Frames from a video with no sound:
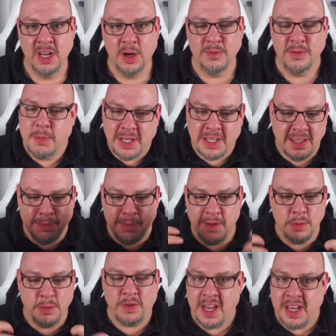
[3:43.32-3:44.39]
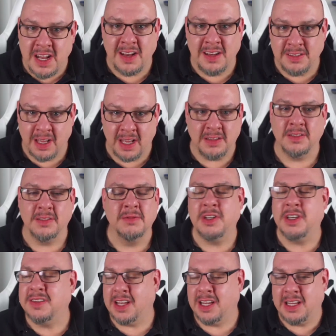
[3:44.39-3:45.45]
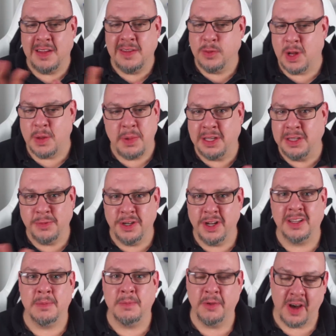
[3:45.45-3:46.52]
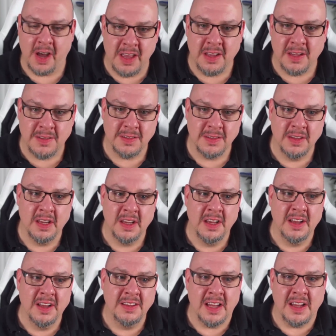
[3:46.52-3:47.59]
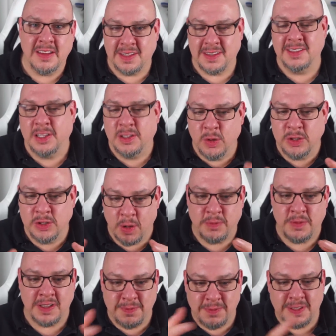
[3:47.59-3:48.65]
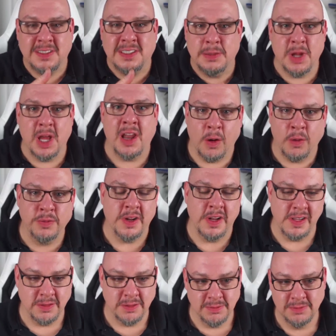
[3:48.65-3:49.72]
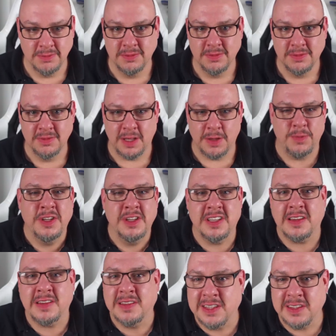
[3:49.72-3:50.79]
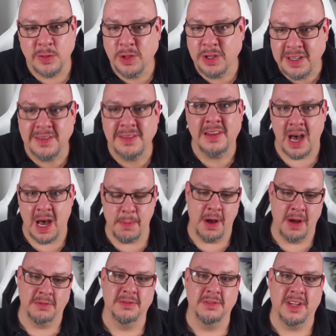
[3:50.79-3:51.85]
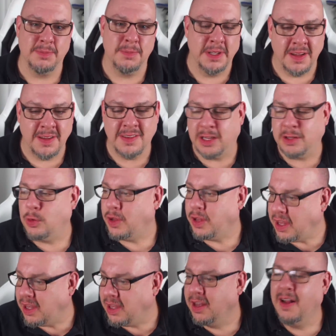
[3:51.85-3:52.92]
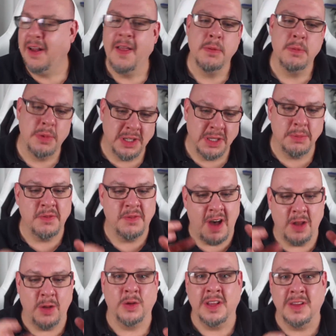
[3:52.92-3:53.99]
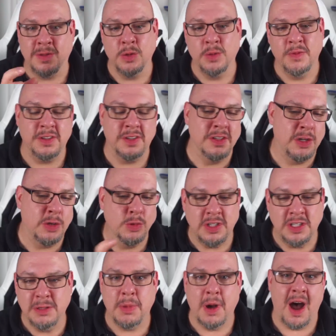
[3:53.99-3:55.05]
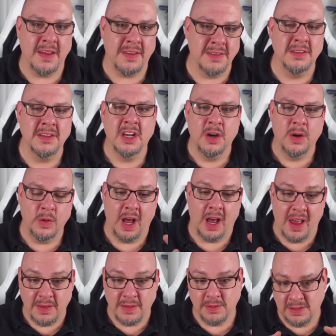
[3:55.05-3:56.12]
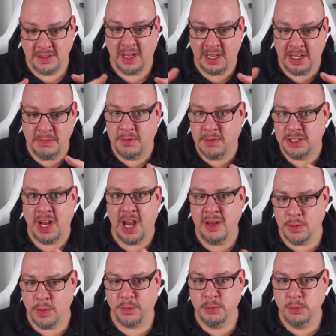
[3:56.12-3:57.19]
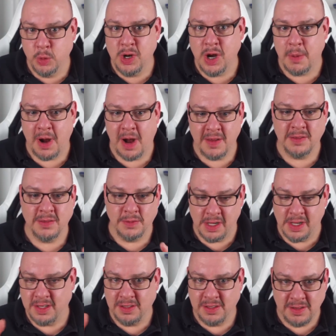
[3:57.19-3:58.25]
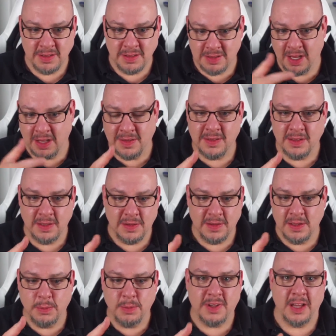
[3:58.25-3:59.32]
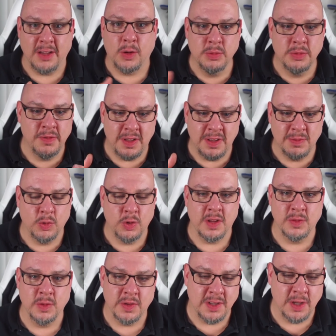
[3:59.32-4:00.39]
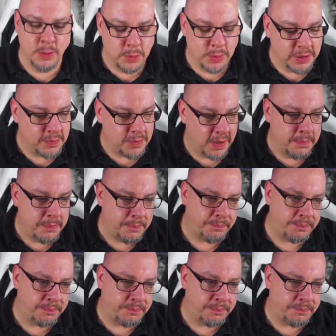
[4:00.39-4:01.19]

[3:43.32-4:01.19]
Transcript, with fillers: Und wenn man das mal so verinnerlicht hat, wie gesagt, ganz unabhängig von der Dampferei jetzt, dann ist das natürlich auch was, was dem dann auffällt. Das finde ich jetzt nicht so ein Riesendrama, dass man dann sagt, okay, bitte bewahr doch jetzt irgendwelche Nikotinbasen oder also, da reden wir wahrscheinlich auch von Bunkerbase, weil das ist ja in einem Zeitraum gewesen, wo das noch sehr üblich war.